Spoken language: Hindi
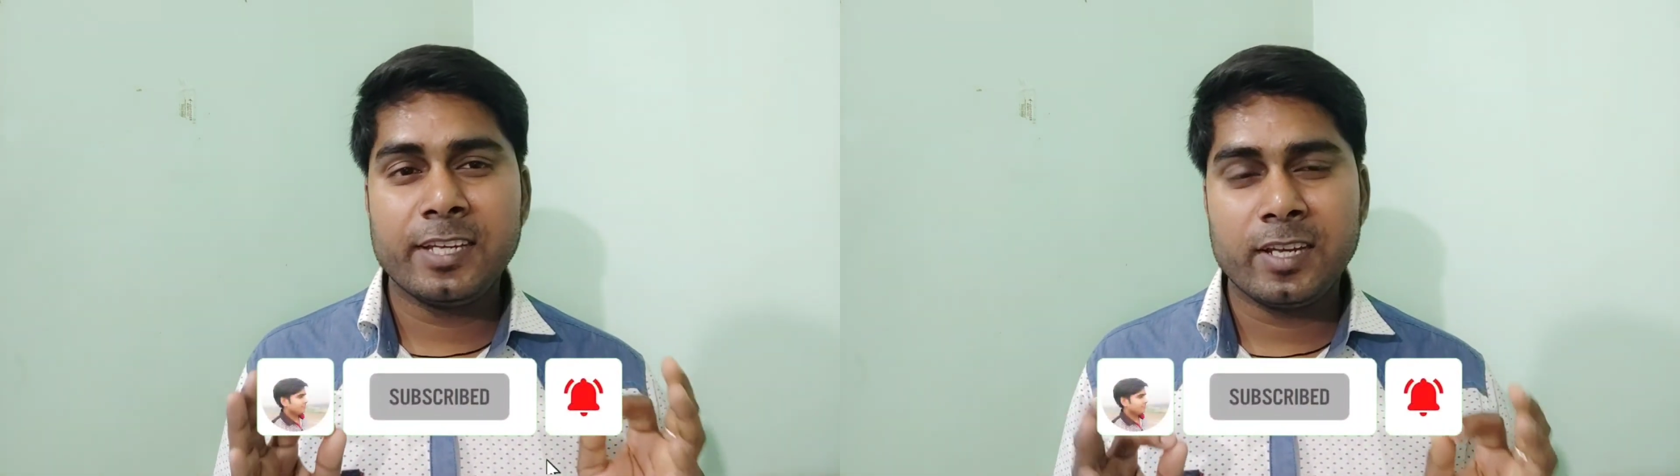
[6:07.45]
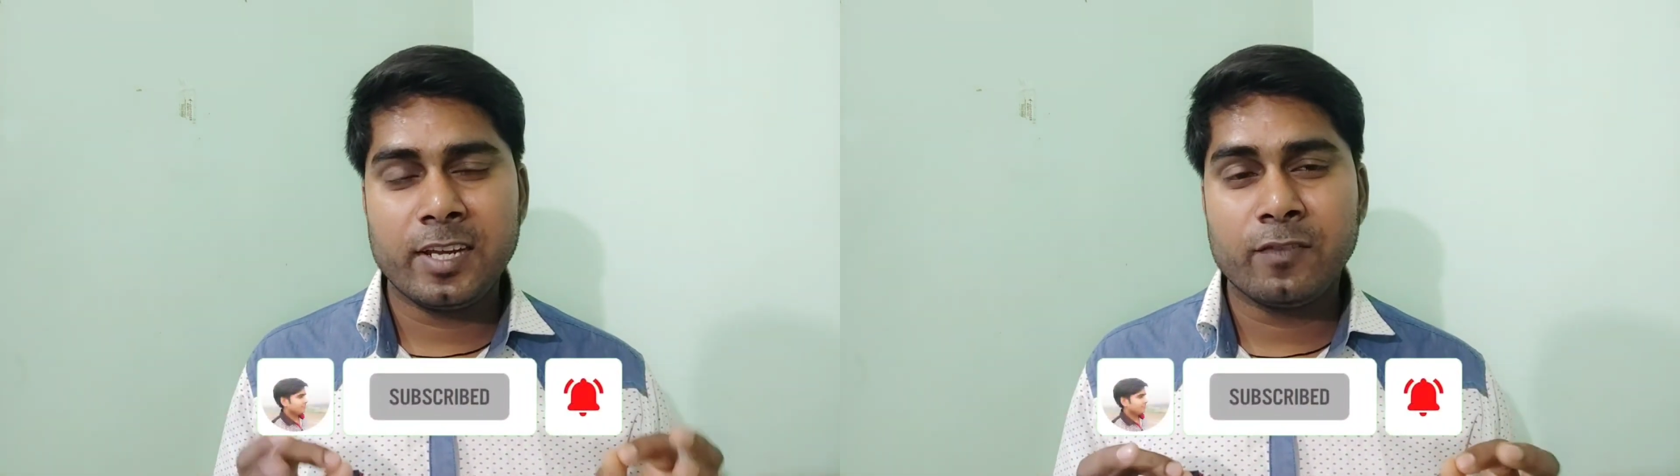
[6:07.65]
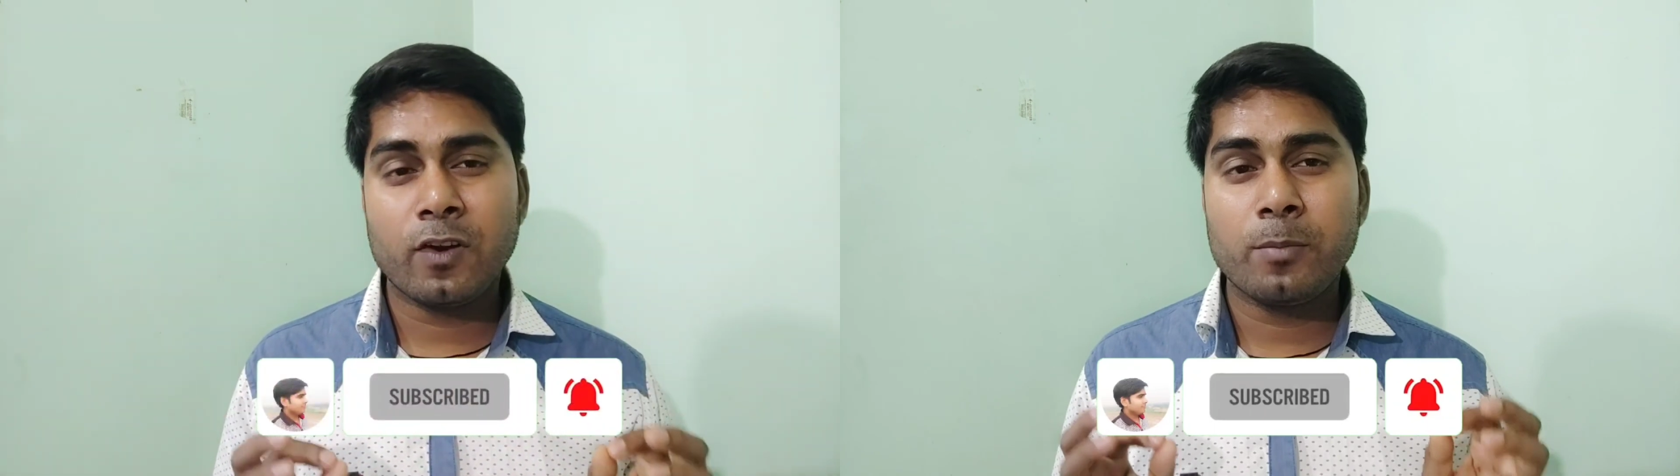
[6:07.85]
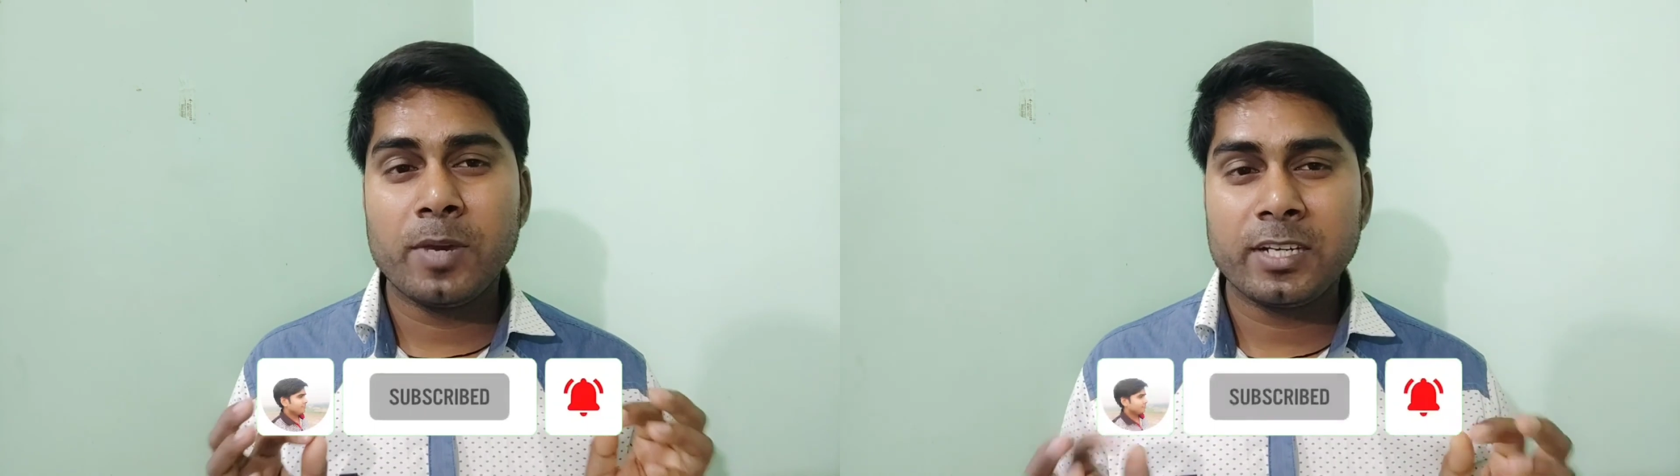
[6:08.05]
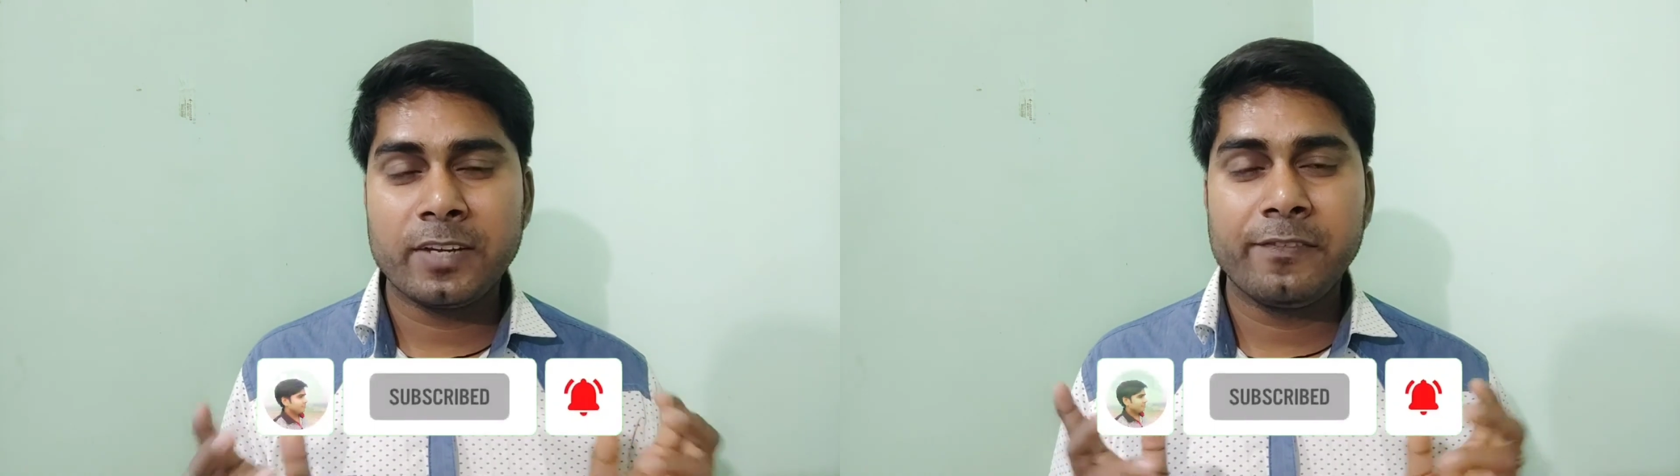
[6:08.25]

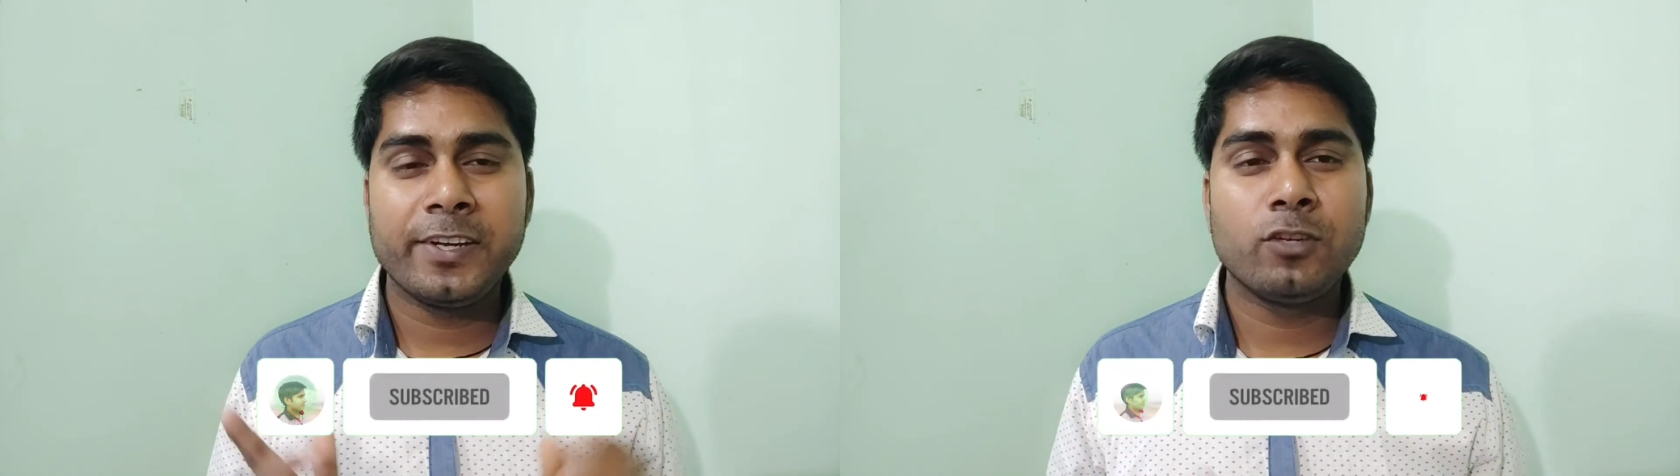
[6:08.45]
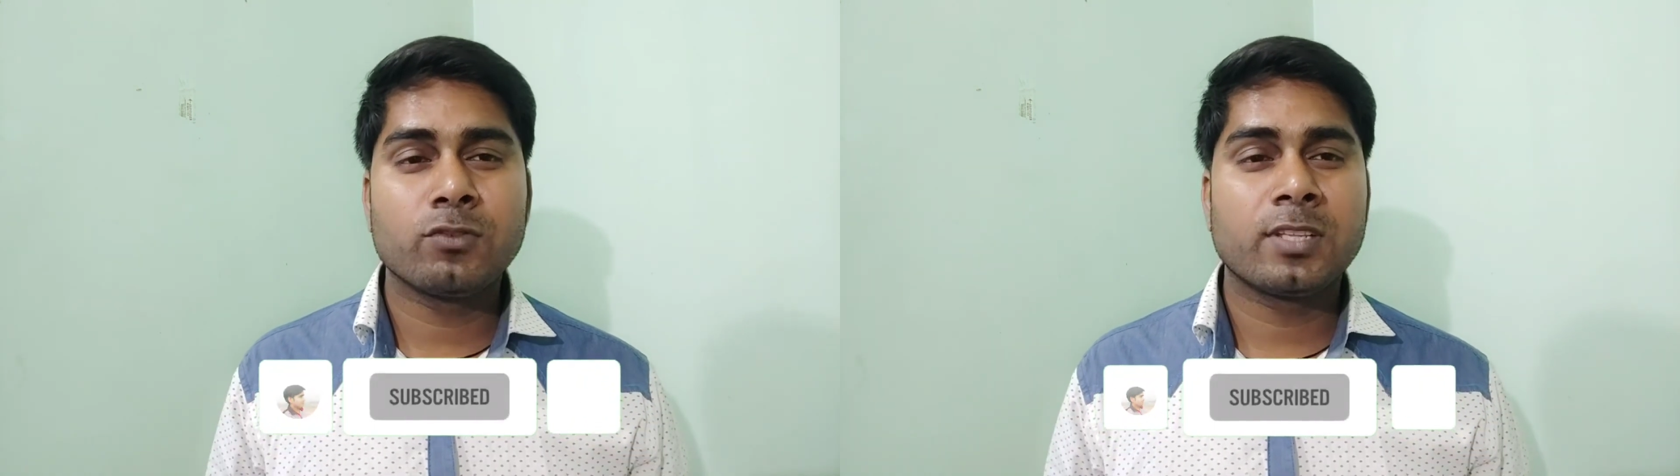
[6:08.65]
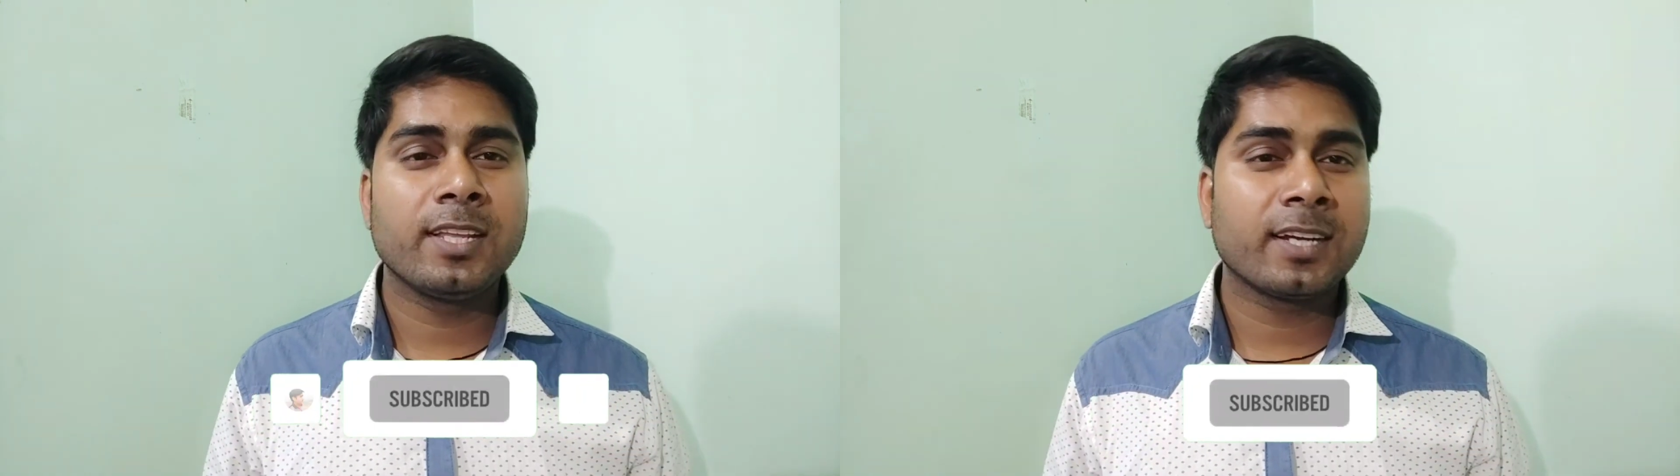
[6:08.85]
इंफॉर्मेटिव वीडियोस